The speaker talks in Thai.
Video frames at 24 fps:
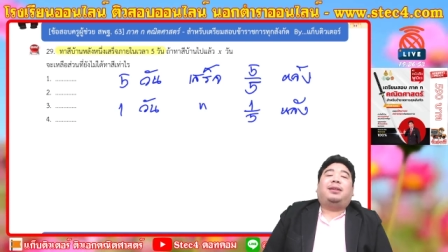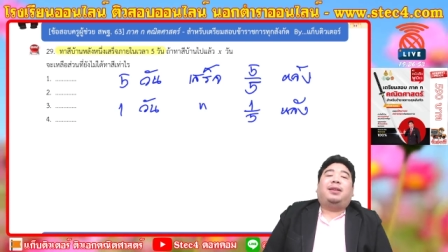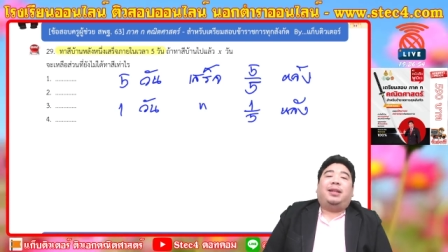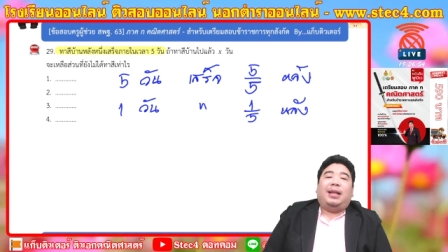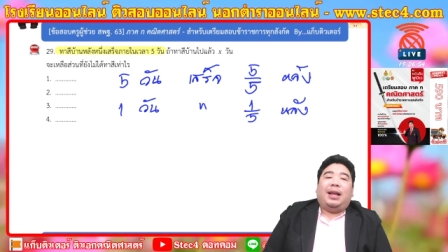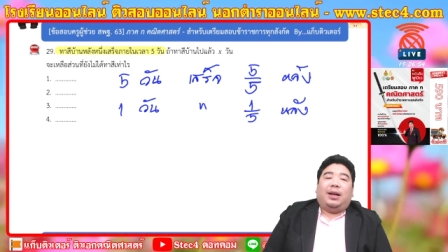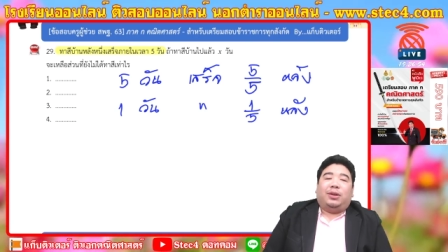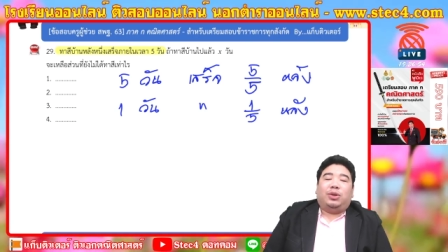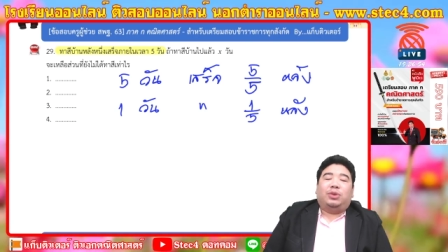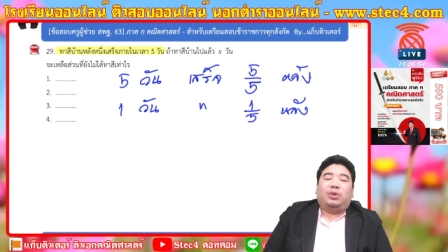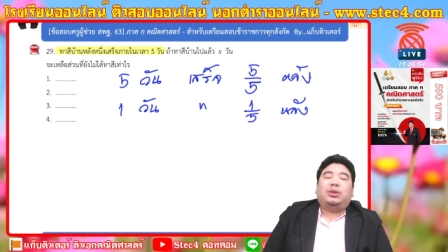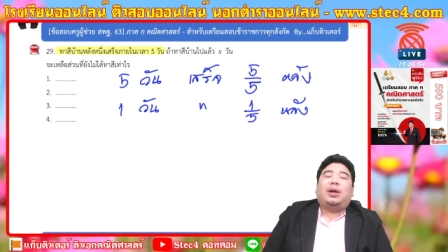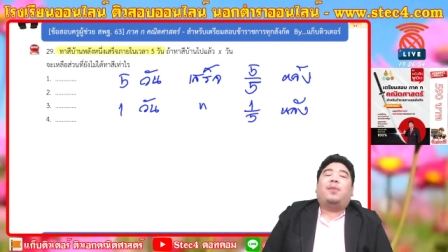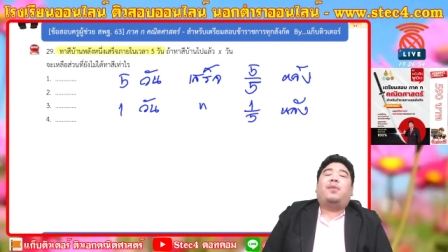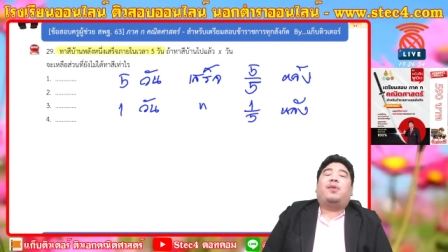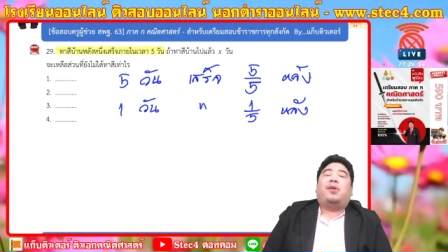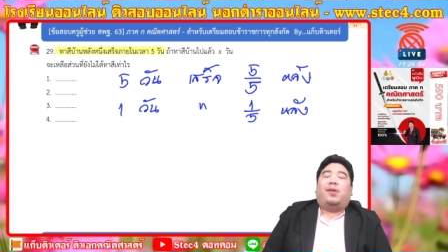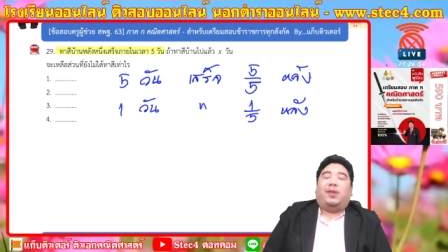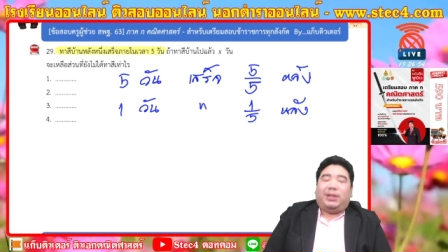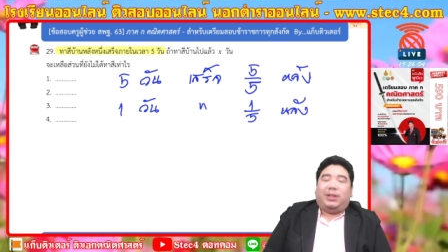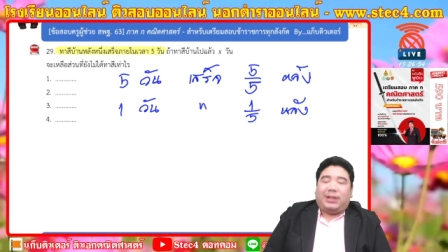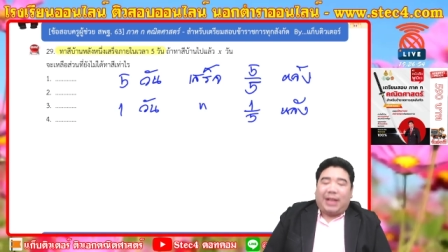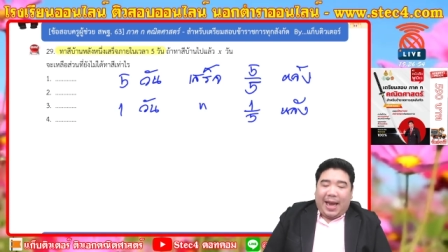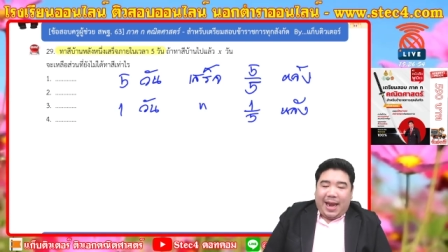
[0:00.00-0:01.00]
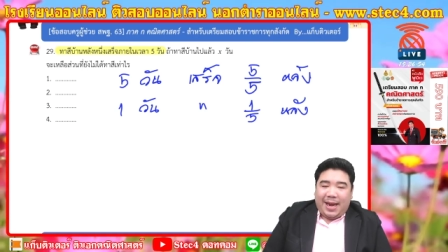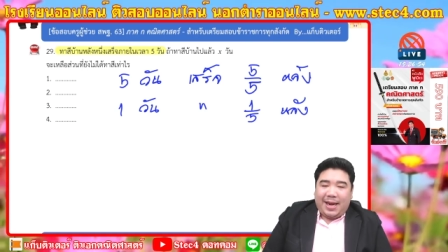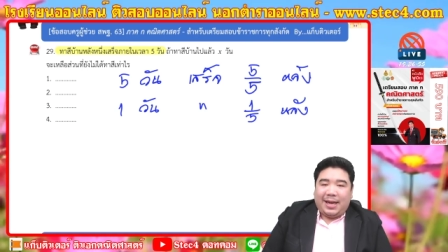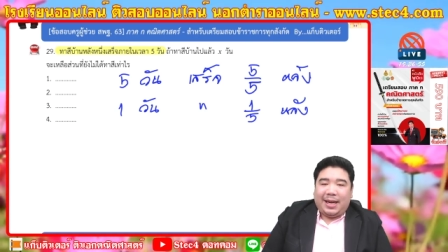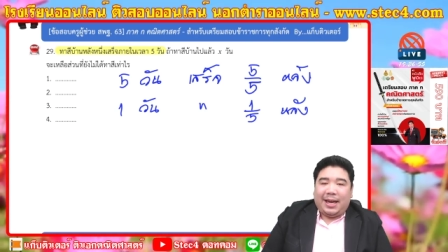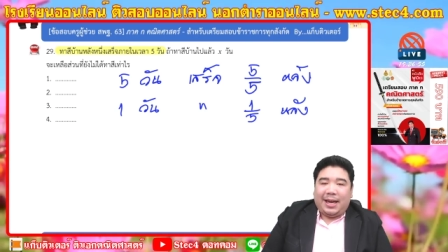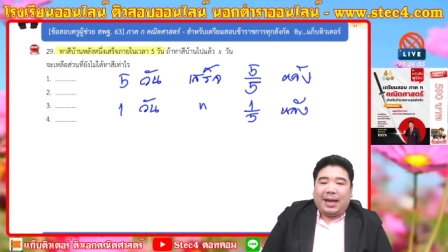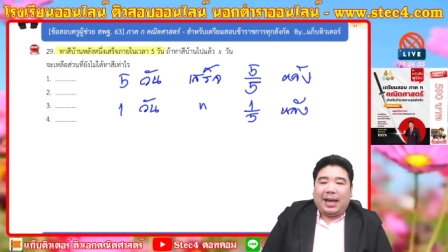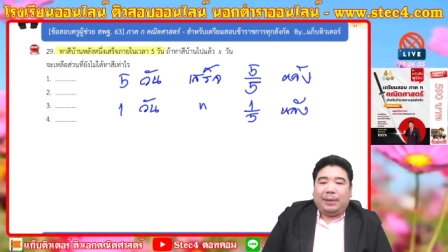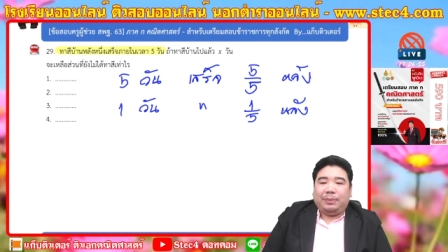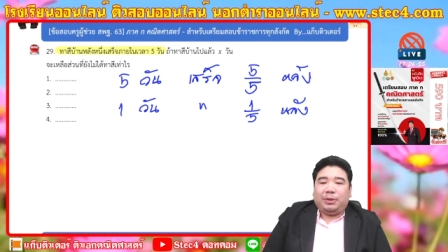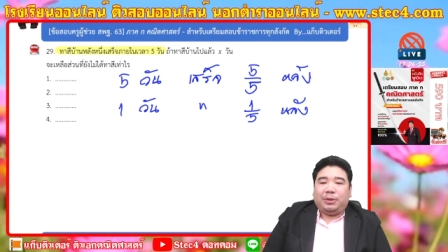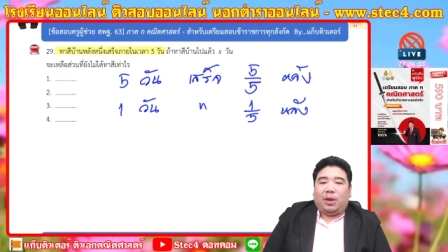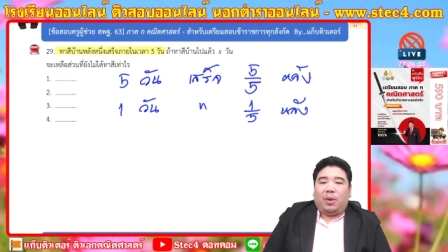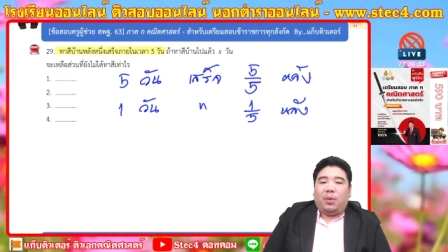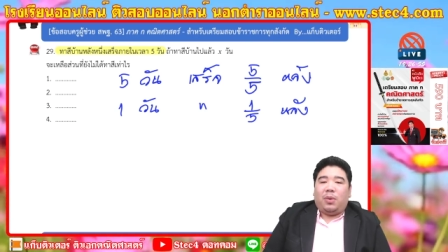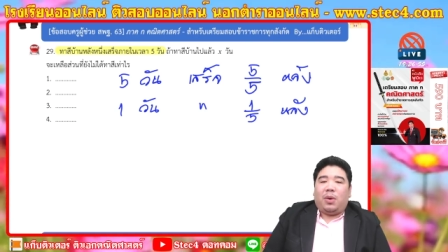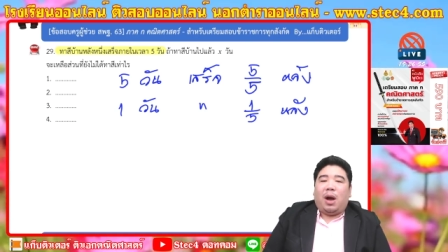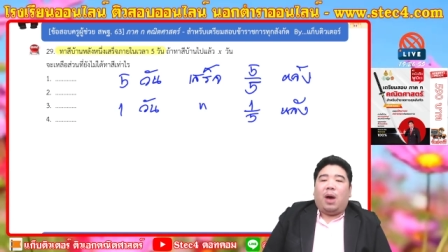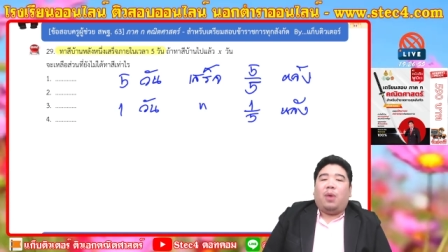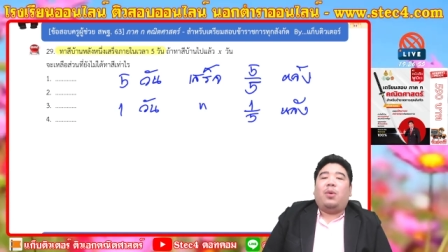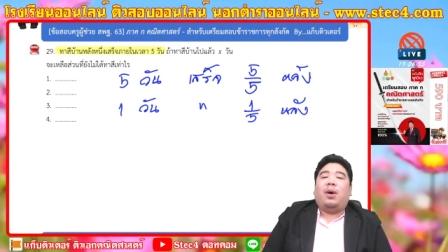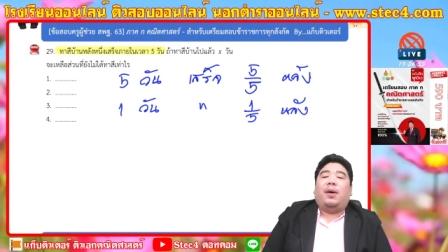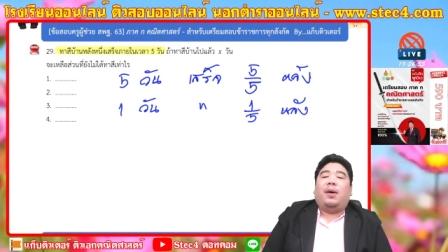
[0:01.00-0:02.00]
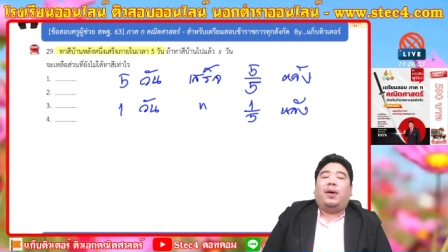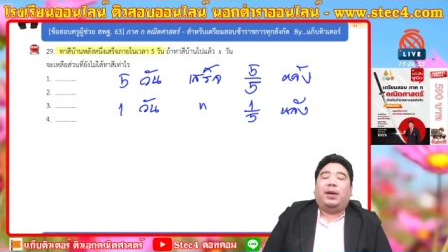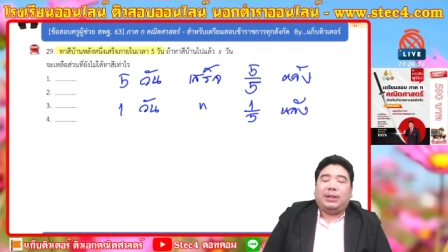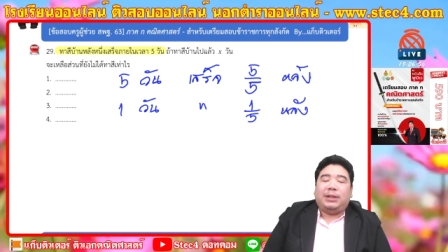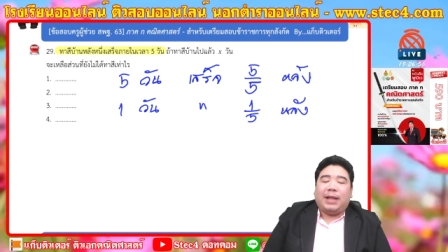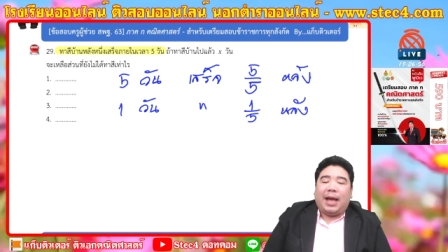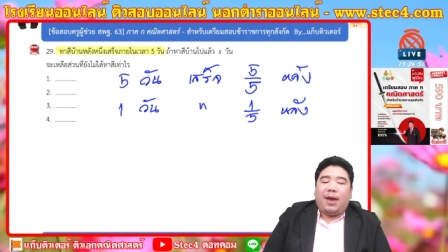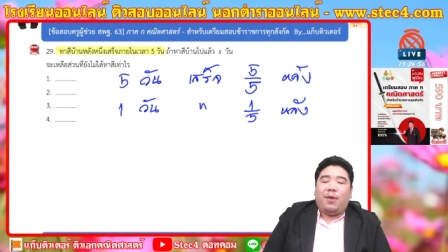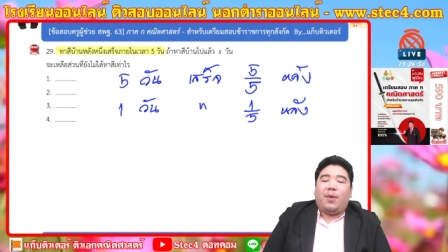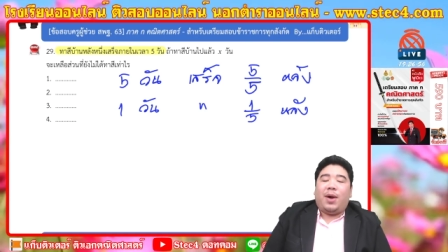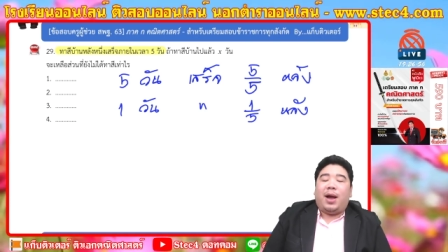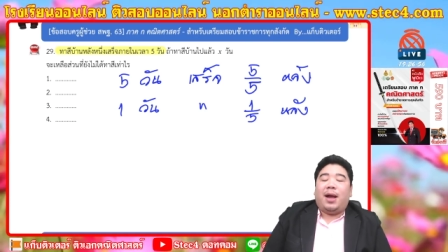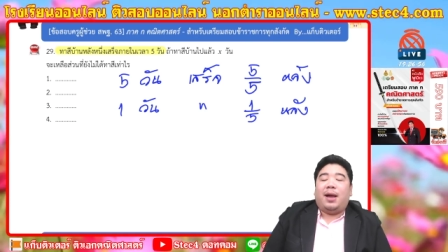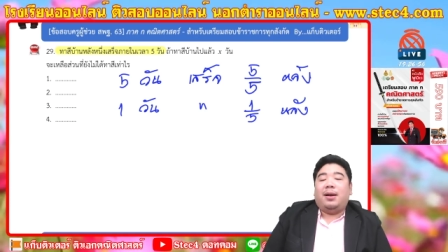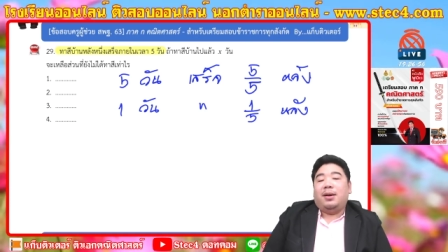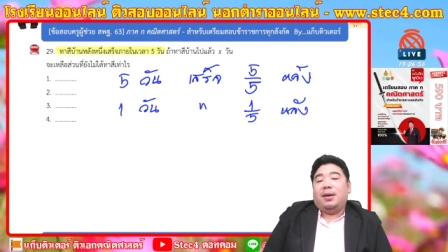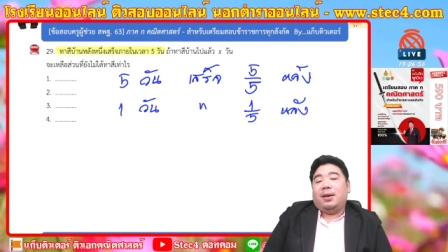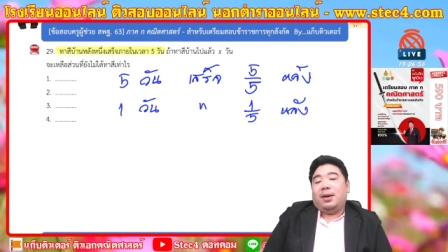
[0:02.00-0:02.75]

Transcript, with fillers: ที่เราต้องทำความเข้าใจนะครับ ต้องความความเข้าใจว่า